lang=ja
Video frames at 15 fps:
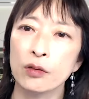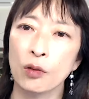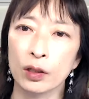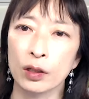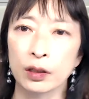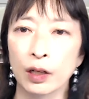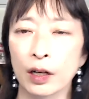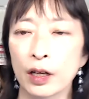よ
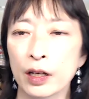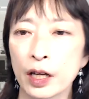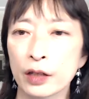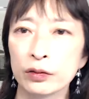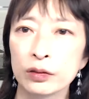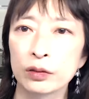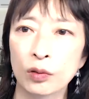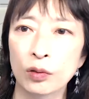かったらや
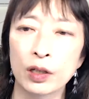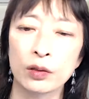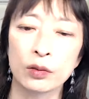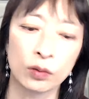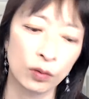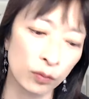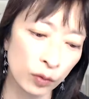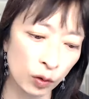るとか言う
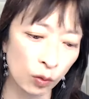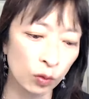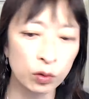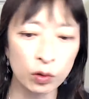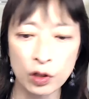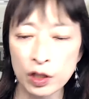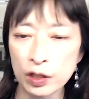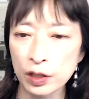と、もう本
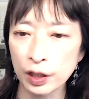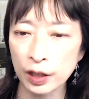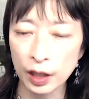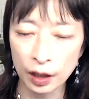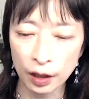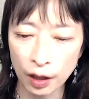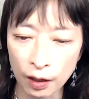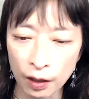当喫茶
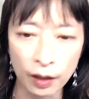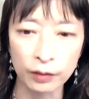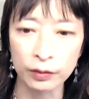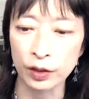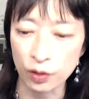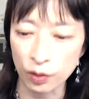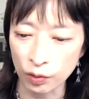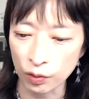店感覚
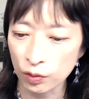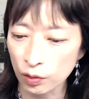ですよ。